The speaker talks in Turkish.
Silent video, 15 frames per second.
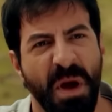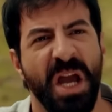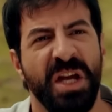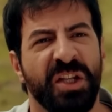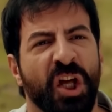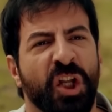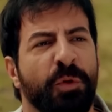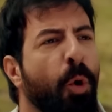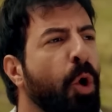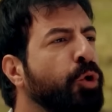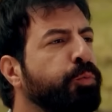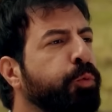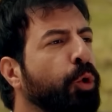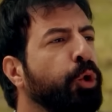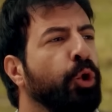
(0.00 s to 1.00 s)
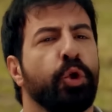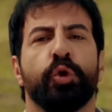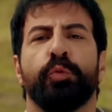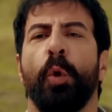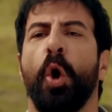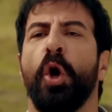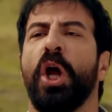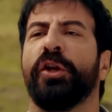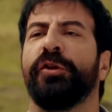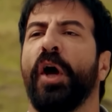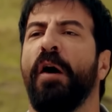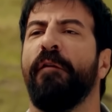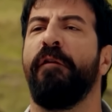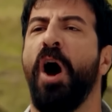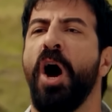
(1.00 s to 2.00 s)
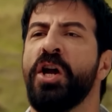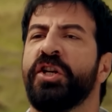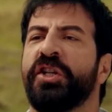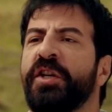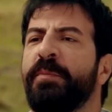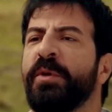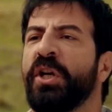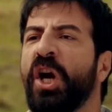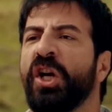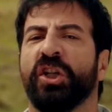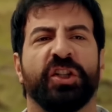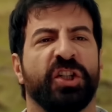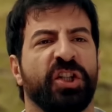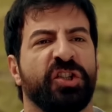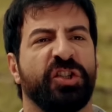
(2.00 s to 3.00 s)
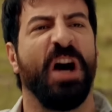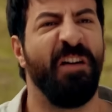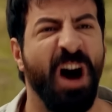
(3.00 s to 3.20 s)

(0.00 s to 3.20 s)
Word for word: Meydanı boş buldunuz böyle davar gibi yayıldınız.